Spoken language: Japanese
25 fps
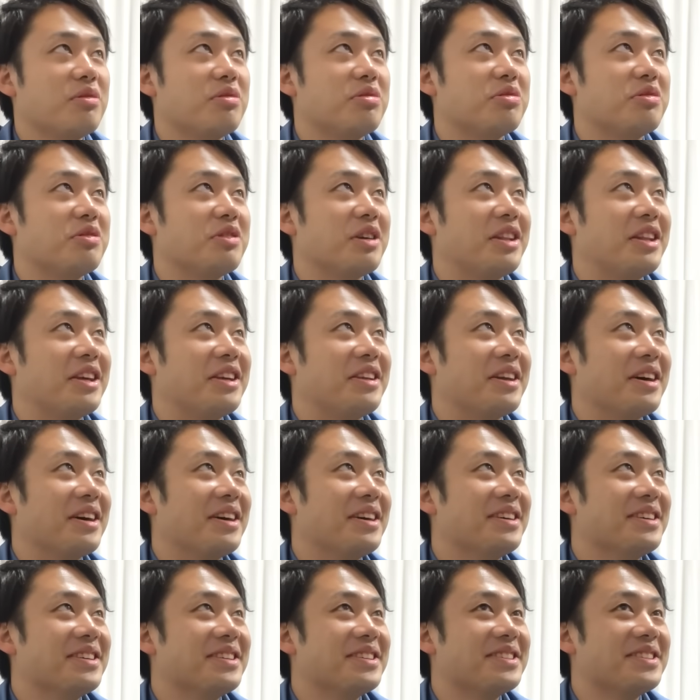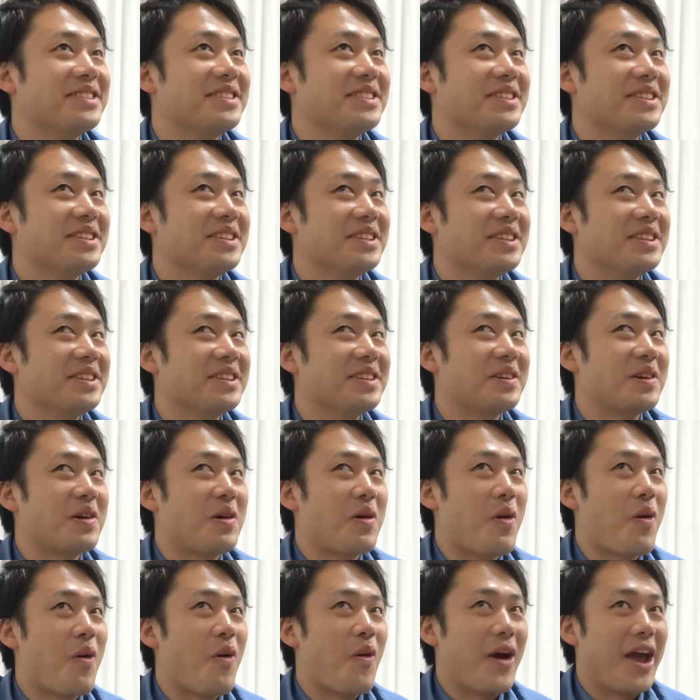う。震えてきた。
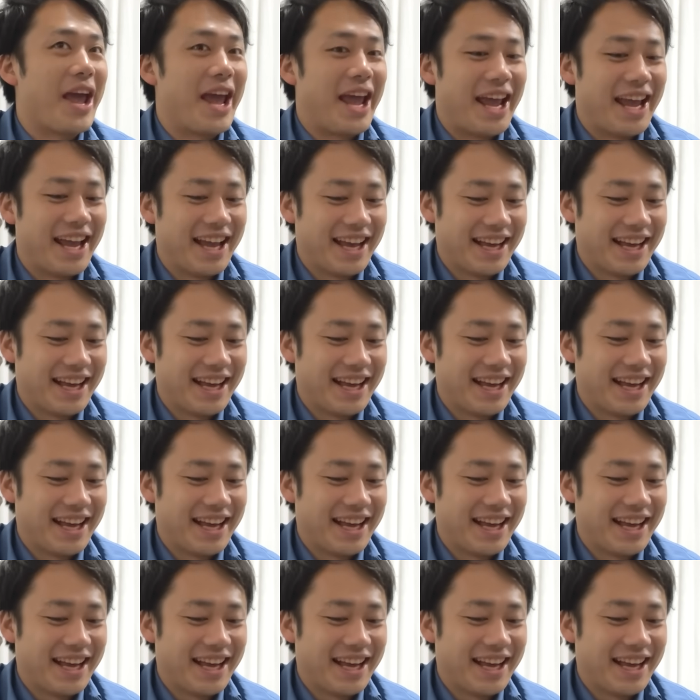怖え。